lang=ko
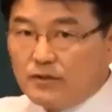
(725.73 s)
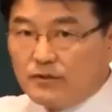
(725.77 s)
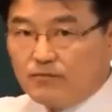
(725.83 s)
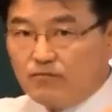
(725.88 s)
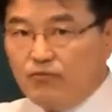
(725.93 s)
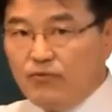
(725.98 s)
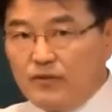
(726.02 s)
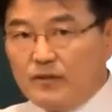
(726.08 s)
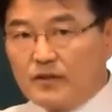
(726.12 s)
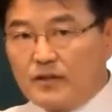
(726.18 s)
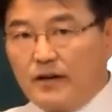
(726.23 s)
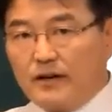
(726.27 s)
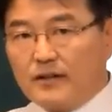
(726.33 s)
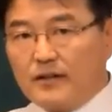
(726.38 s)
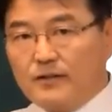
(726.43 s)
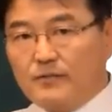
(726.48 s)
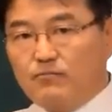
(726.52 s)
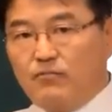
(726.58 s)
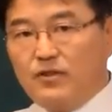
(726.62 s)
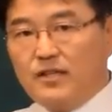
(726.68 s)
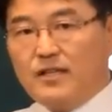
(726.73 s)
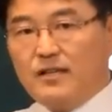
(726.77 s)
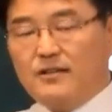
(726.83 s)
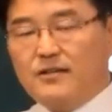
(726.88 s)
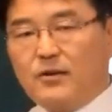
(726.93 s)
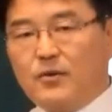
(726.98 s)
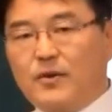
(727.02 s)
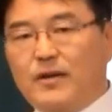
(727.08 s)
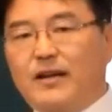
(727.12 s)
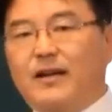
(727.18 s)
물, 그 어떤
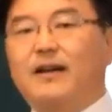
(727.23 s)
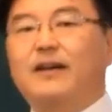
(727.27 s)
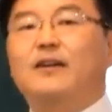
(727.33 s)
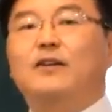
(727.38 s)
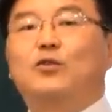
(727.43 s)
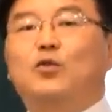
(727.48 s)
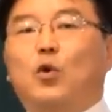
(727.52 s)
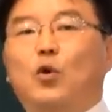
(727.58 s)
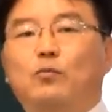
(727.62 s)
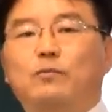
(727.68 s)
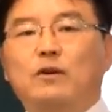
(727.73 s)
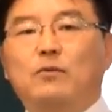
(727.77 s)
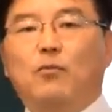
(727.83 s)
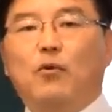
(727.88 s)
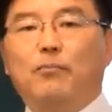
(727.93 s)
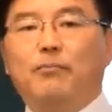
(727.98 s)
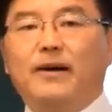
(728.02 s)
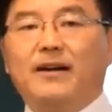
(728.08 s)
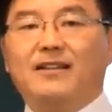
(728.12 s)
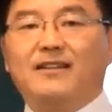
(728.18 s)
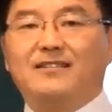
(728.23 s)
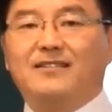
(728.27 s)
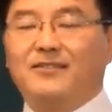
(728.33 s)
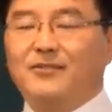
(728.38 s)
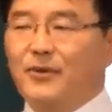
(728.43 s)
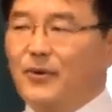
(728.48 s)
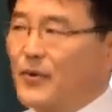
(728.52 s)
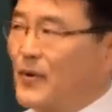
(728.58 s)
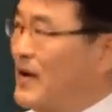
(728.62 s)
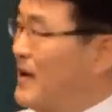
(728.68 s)
물질적으로나 도움을 못
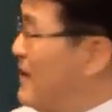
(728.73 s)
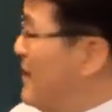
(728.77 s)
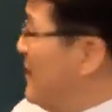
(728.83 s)
받았어도